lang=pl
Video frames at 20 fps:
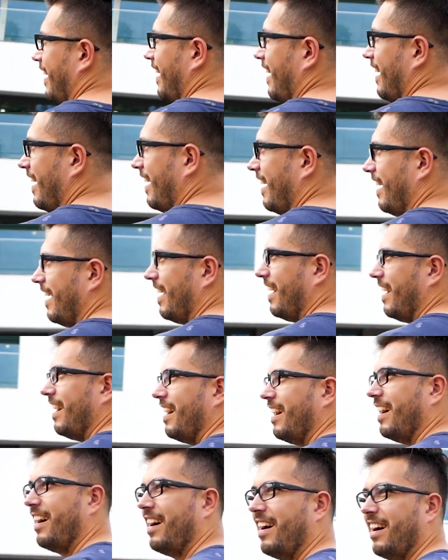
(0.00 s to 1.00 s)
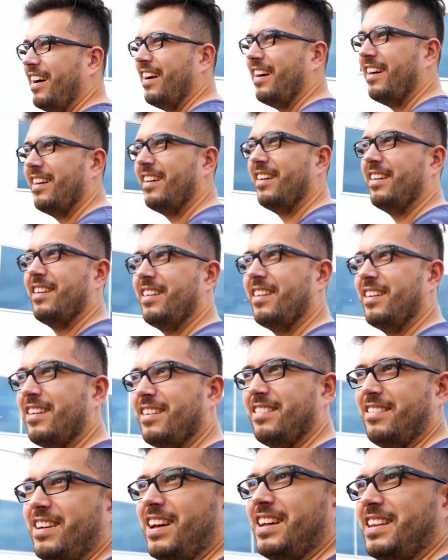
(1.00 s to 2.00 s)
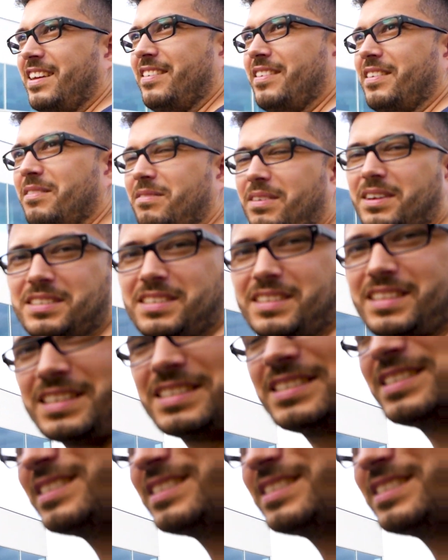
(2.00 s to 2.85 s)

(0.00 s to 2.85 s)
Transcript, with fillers: czy, czy nas wpuszcza w, w tych ubraniach ja roboczych? tak